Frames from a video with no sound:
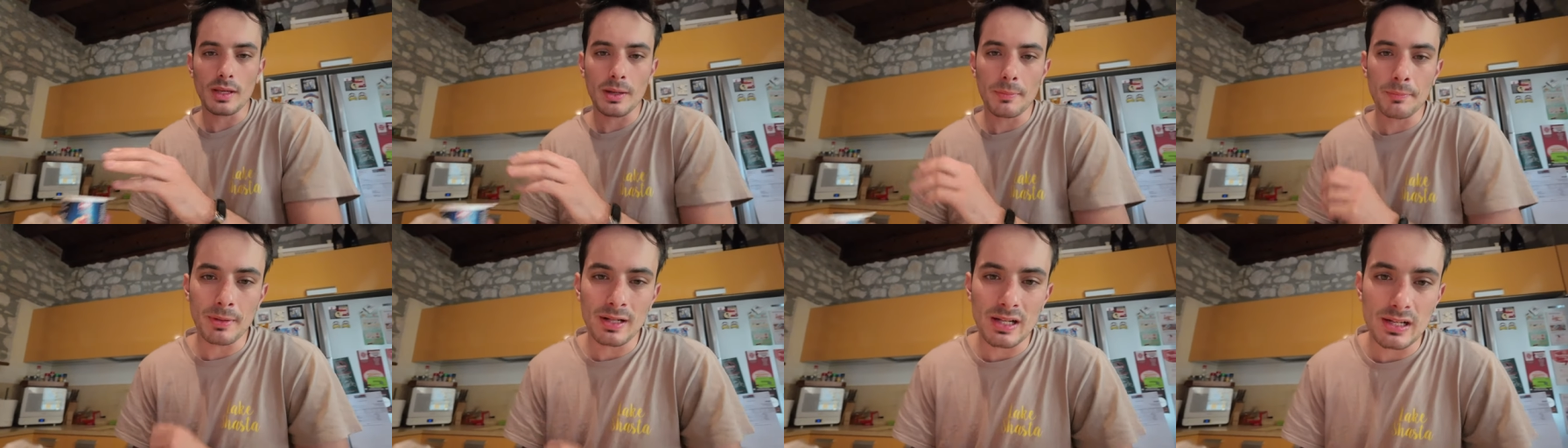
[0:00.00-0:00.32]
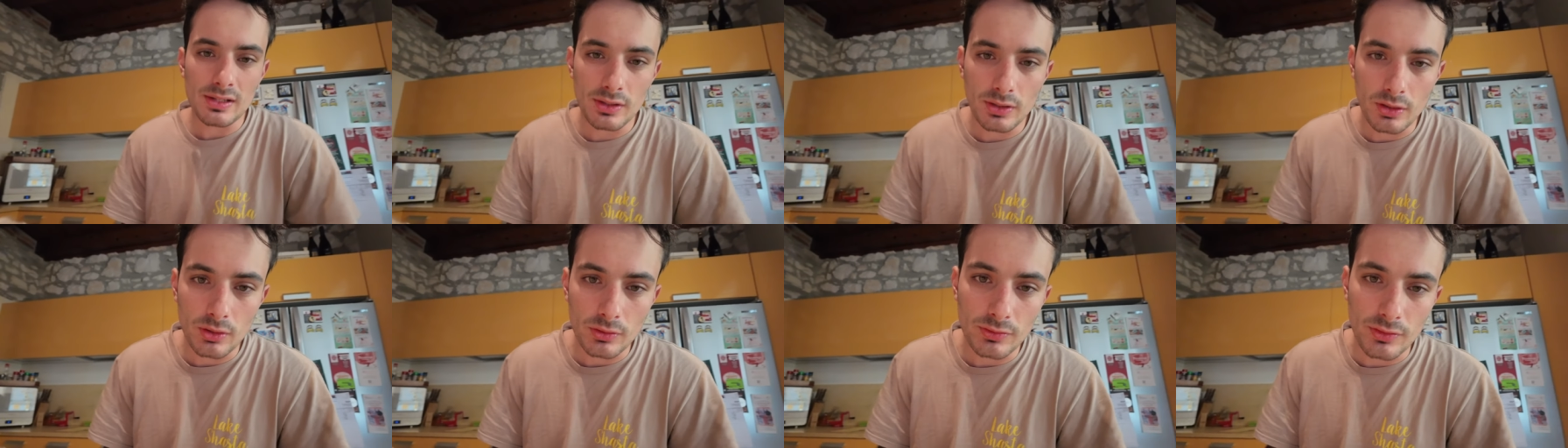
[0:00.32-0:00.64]

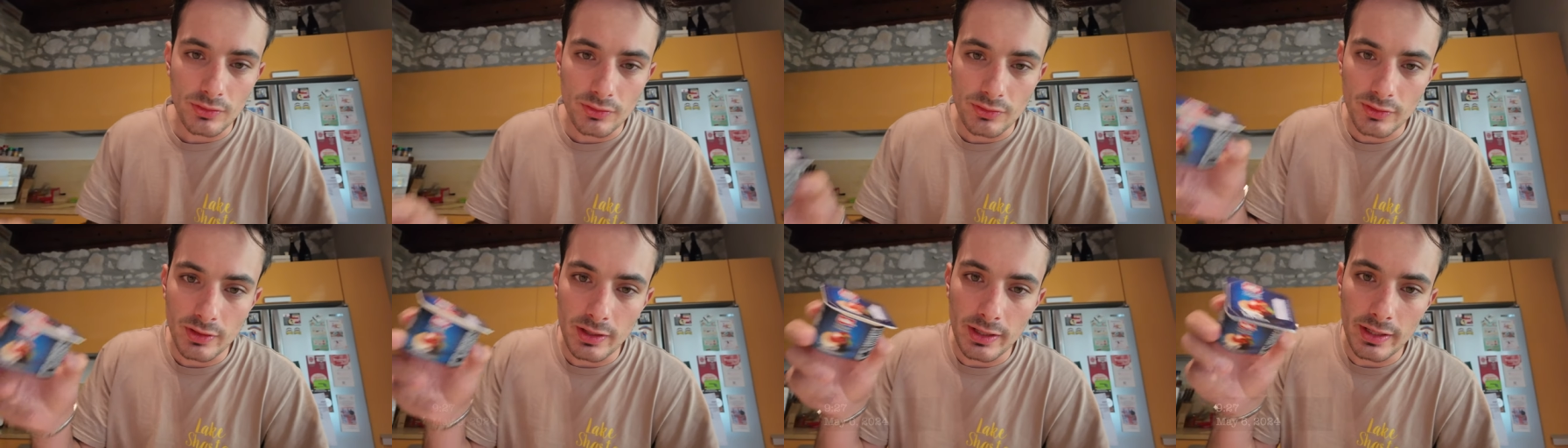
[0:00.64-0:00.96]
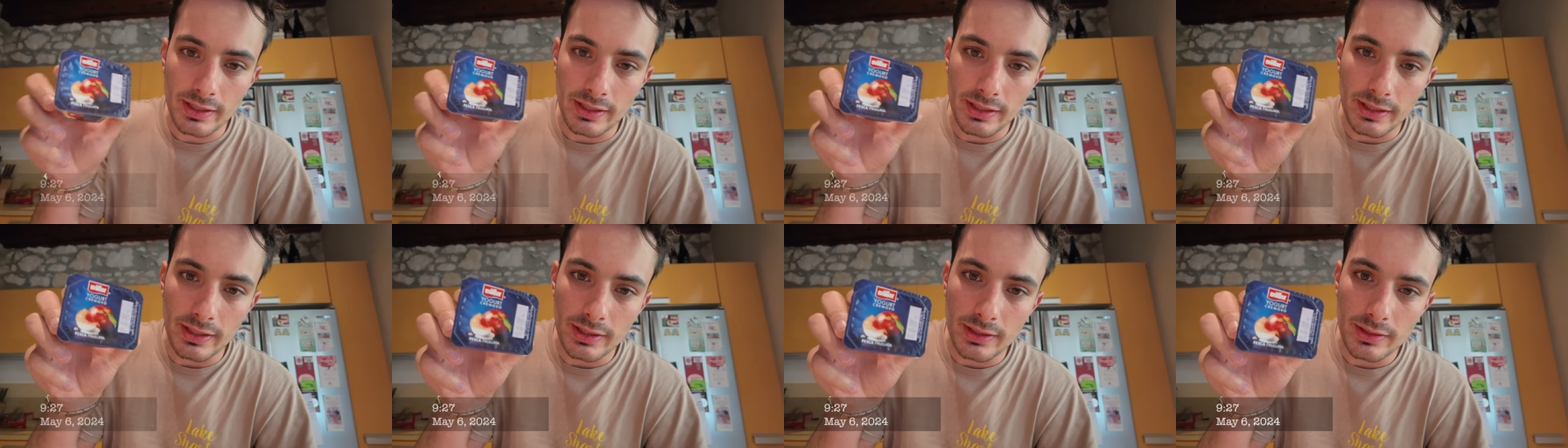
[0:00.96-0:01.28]
Parlando di cose
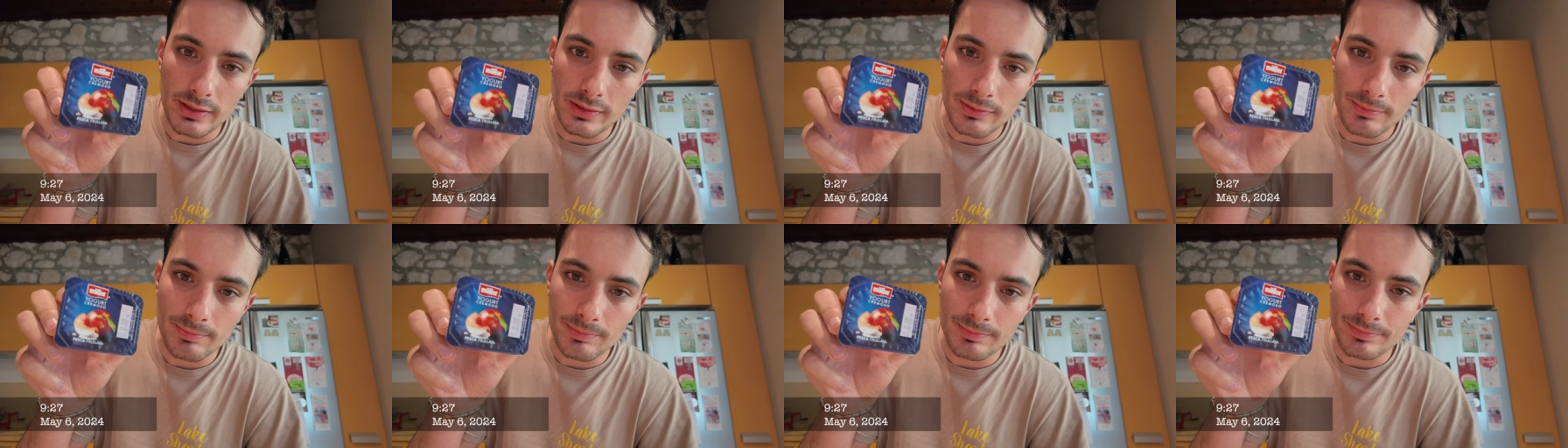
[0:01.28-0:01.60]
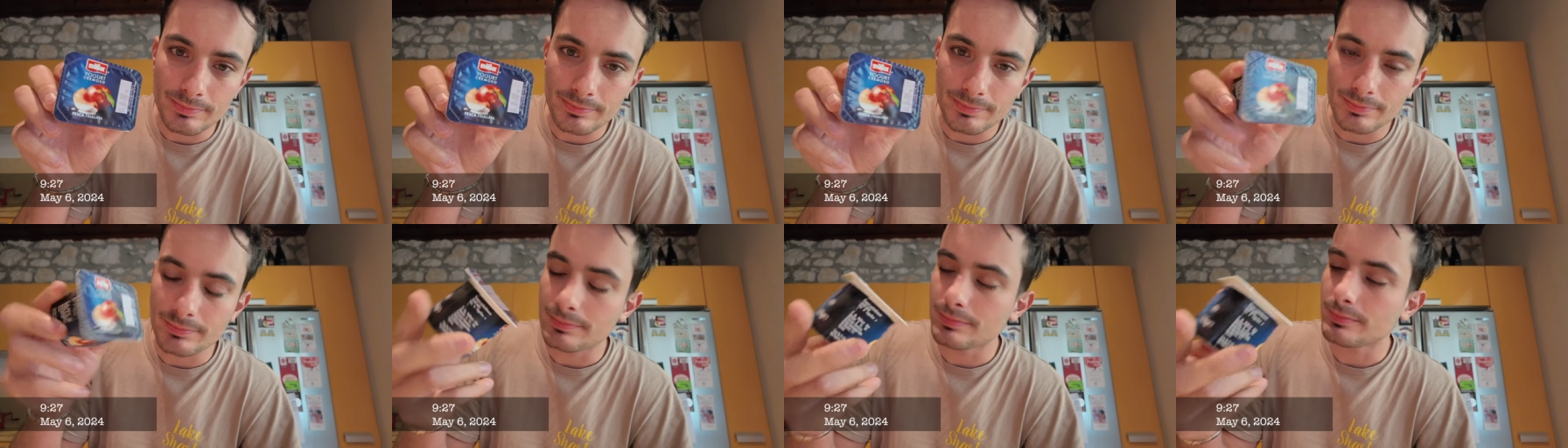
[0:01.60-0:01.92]
serie,
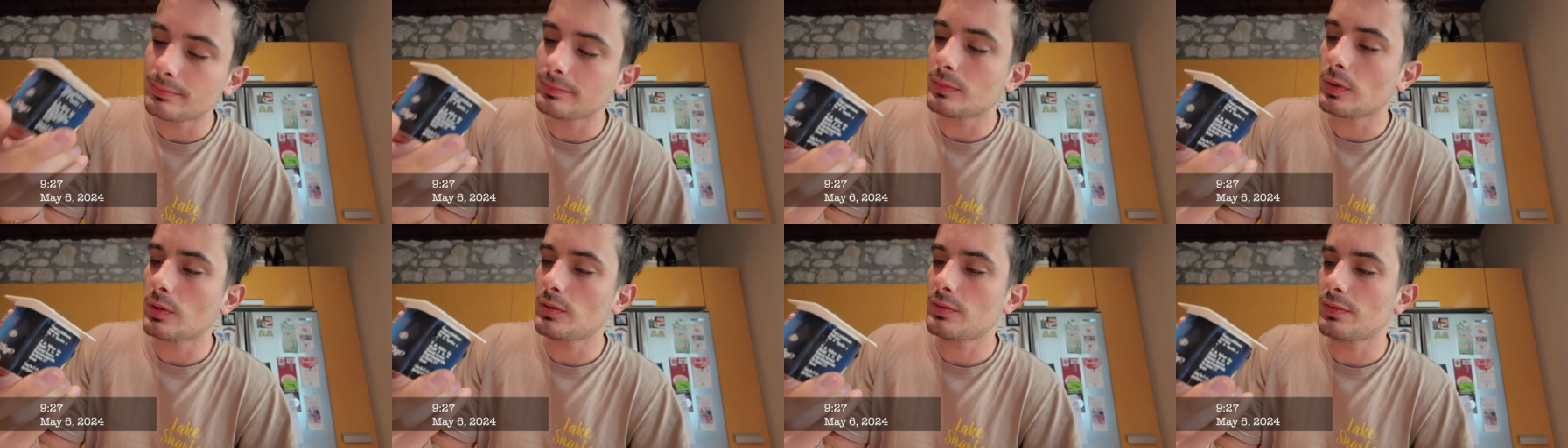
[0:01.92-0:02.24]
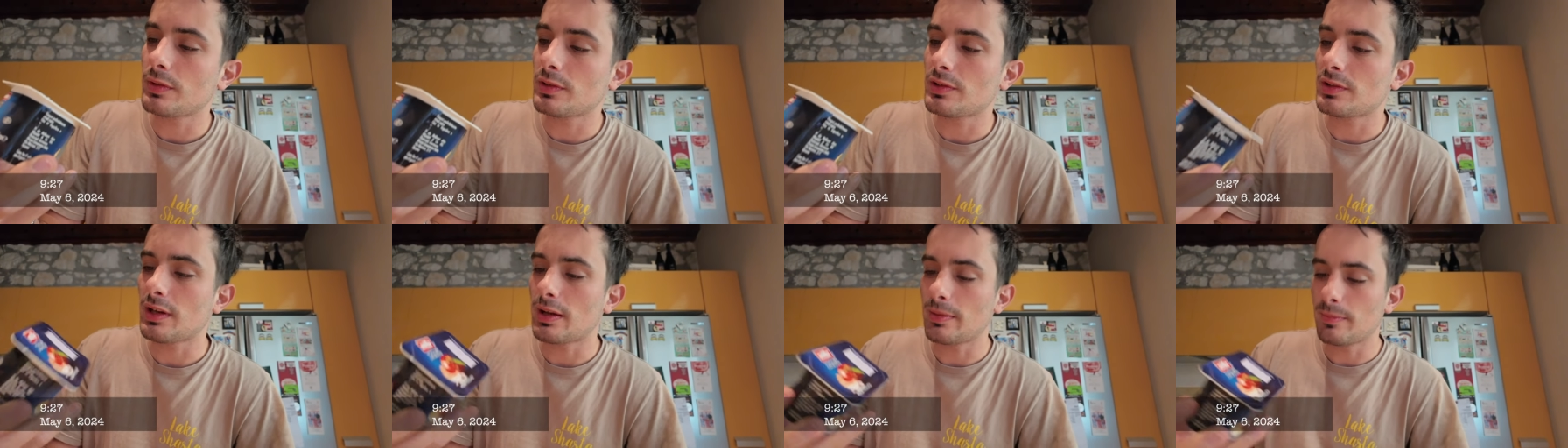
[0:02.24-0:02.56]
oggi
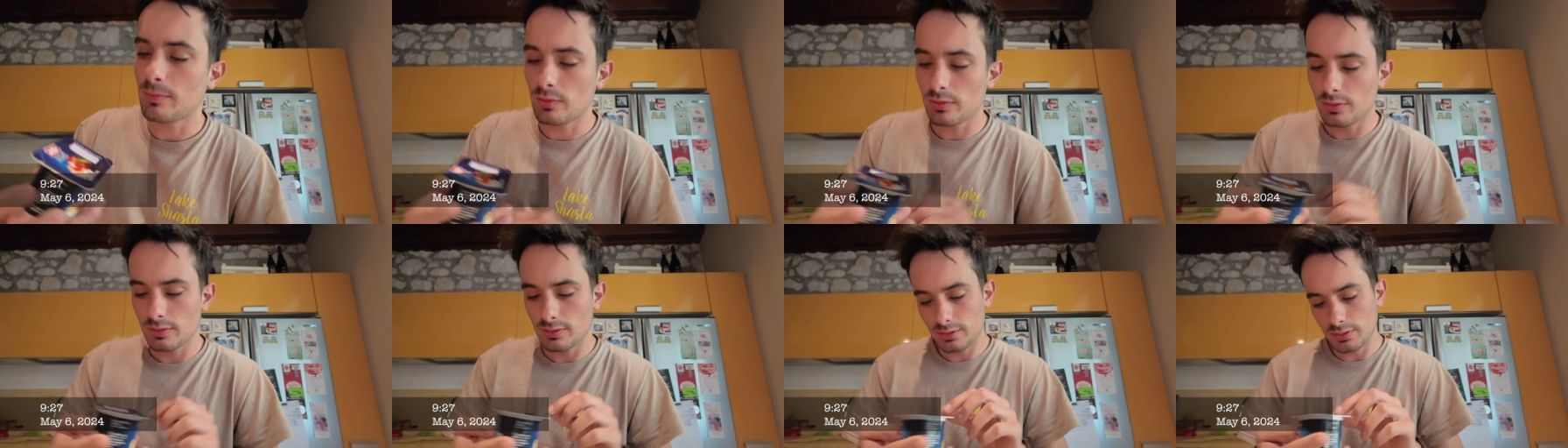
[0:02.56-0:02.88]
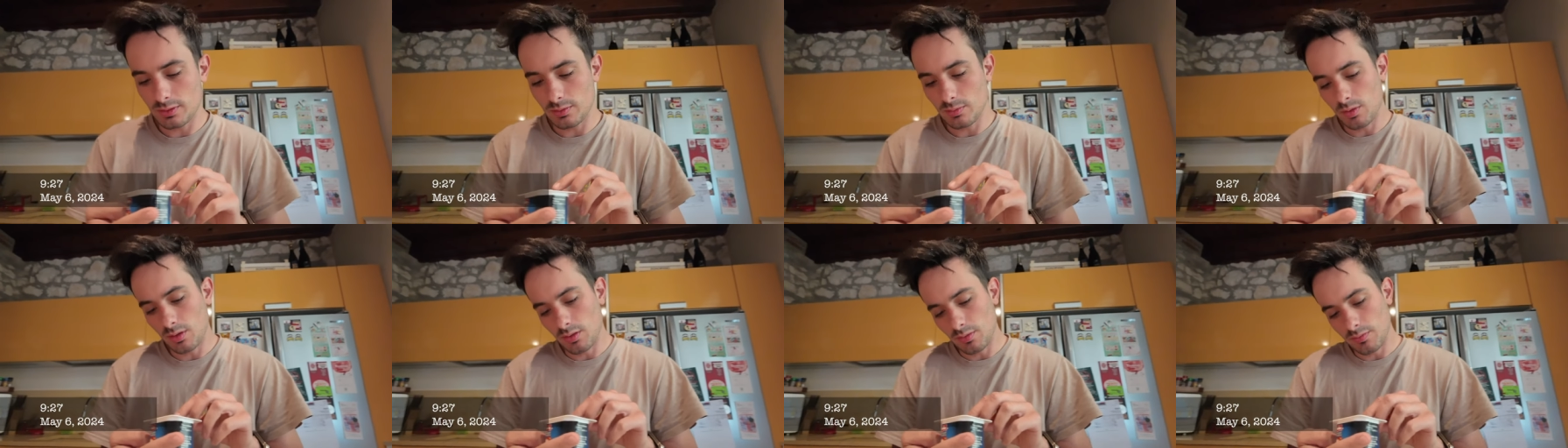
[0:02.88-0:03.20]
facciamo
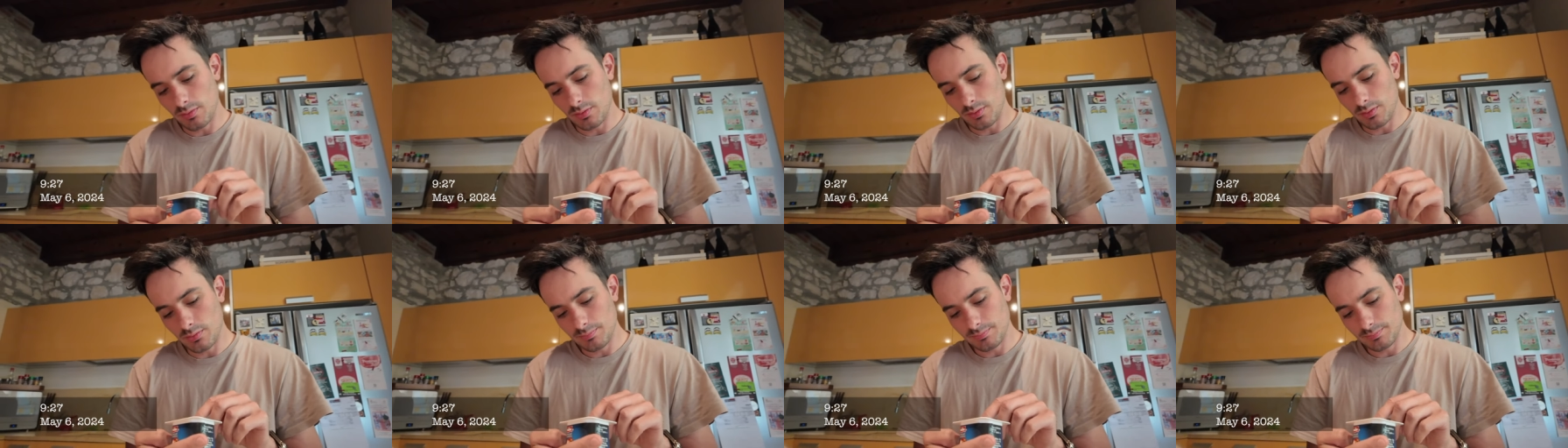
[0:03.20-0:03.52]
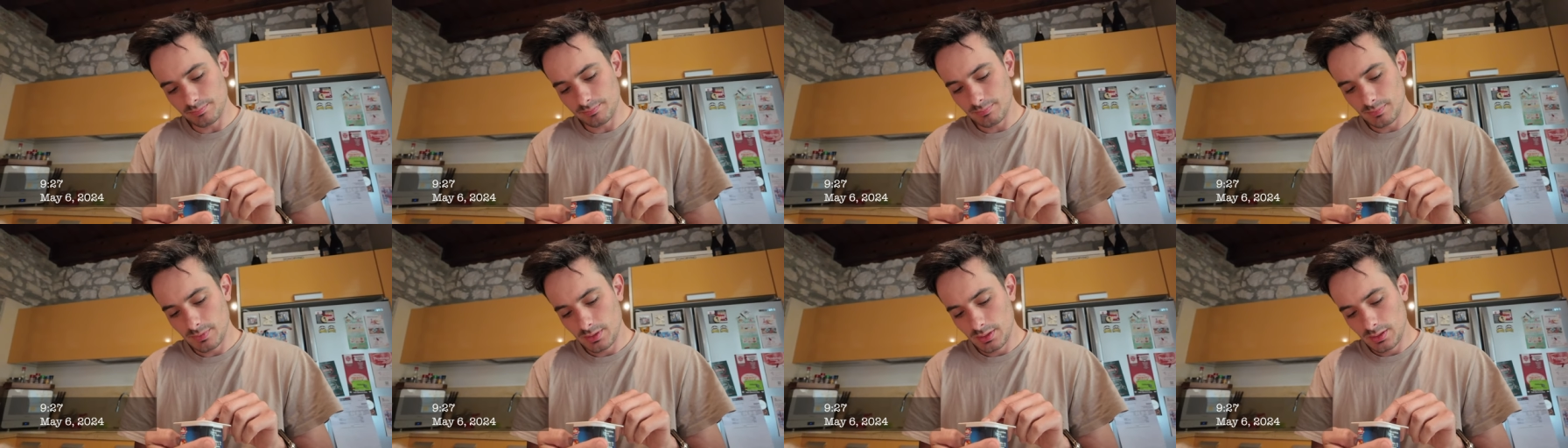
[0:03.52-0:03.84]
di
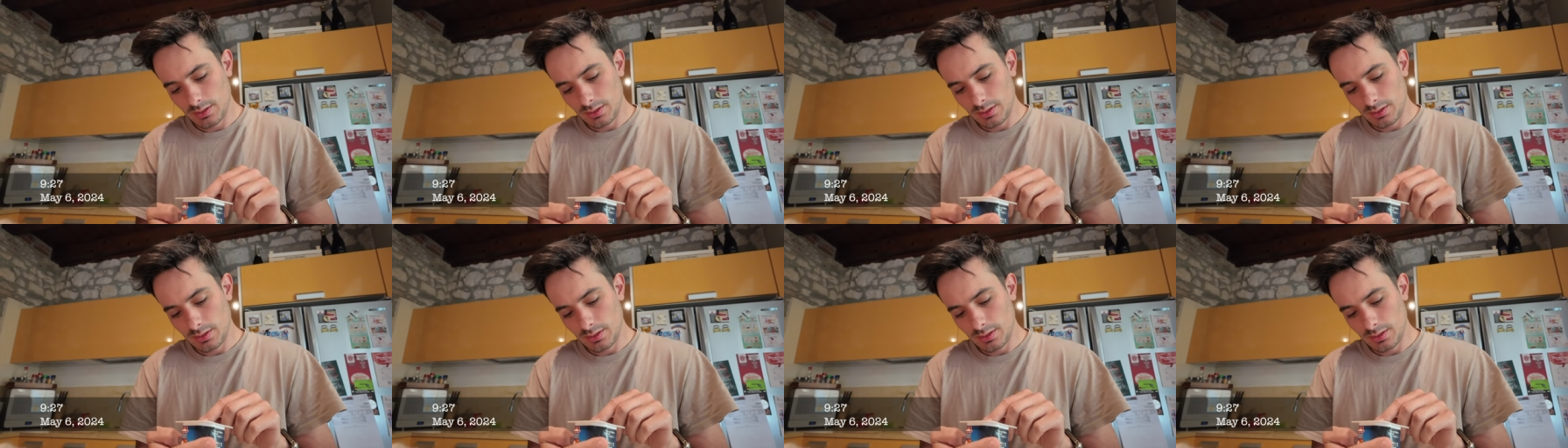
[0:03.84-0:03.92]
nuovo,